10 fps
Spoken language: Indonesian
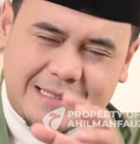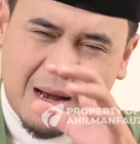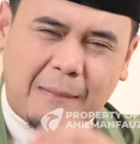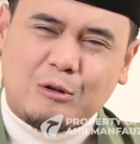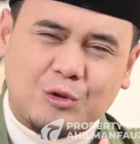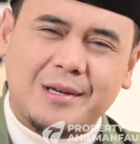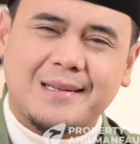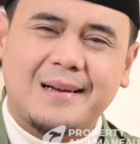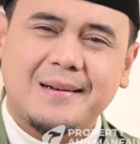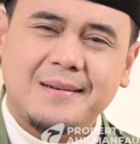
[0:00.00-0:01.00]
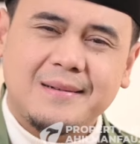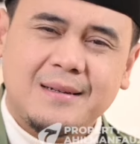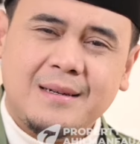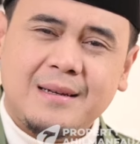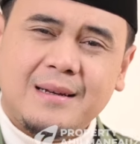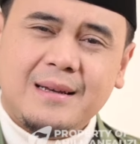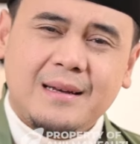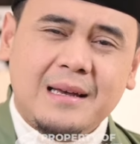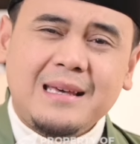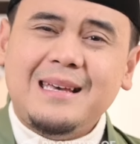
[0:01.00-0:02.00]
siapkan untuk kita.
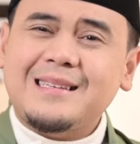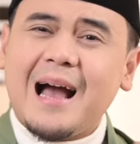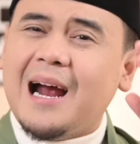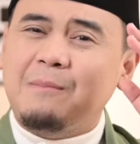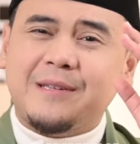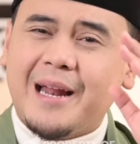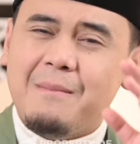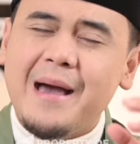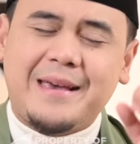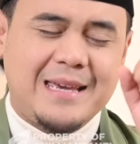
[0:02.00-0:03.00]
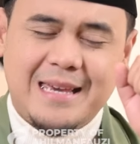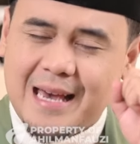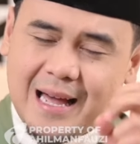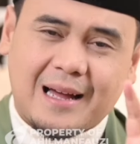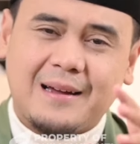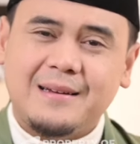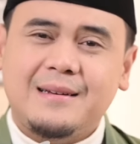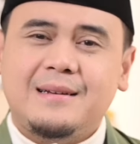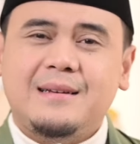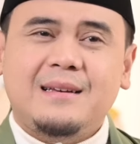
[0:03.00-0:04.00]
Kita anggap tidak baik, iya.
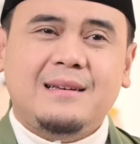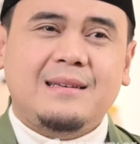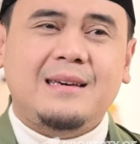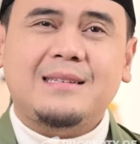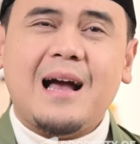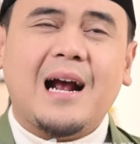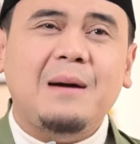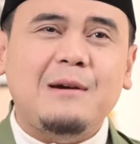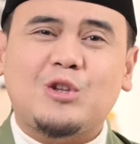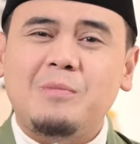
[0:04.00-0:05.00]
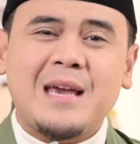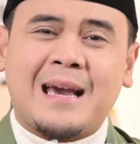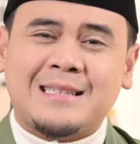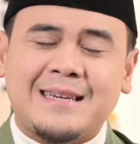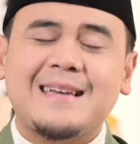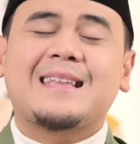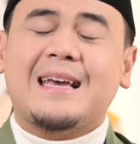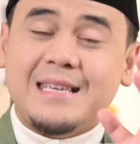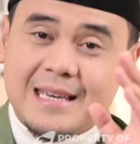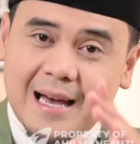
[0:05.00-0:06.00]
Kita anggap itu menyakiti
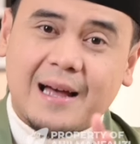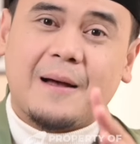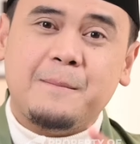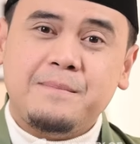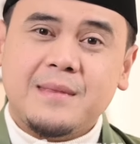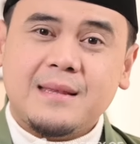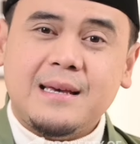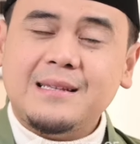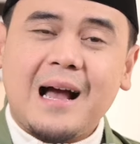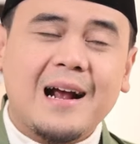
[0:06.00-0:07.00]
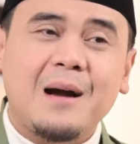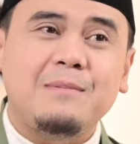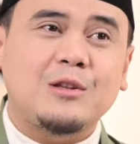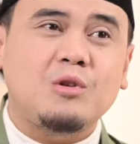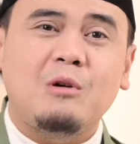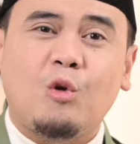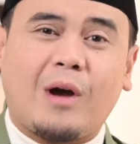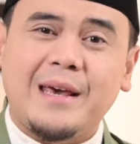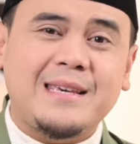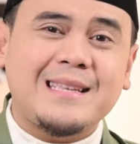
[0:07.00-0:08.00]
kita, iya. Kita anggap itu
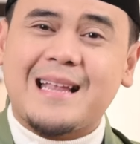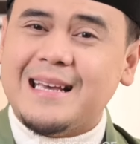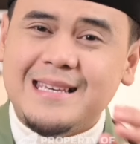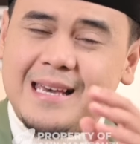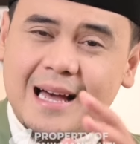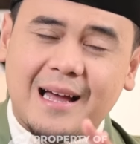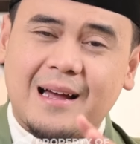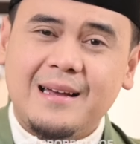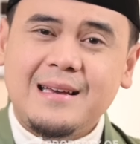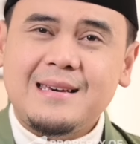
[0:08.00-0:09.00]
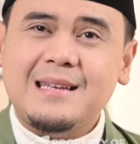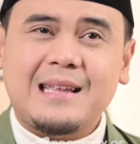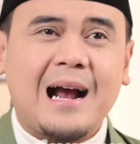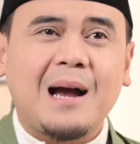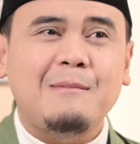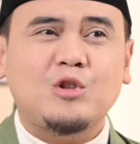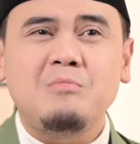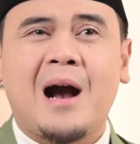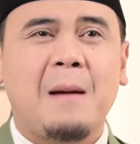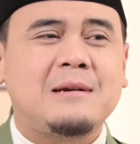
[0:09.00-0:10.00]
melukai kita, iya. Kita anggap itu
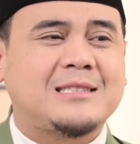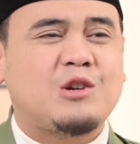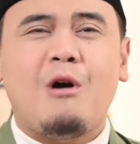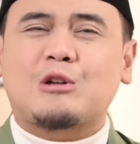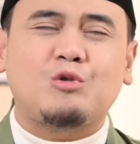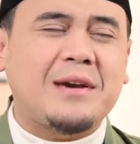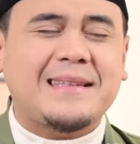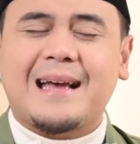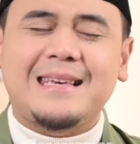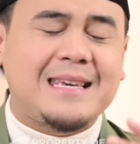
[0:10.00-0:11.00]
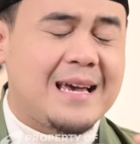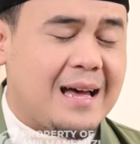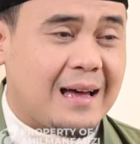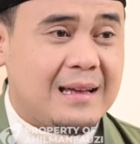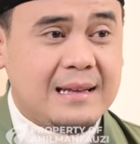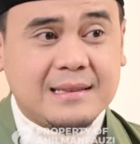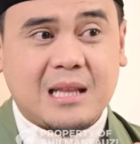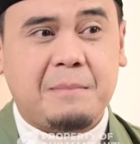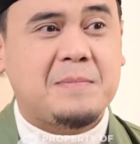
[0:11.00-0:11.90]
menghabiskan waktu kita, iya. Tapi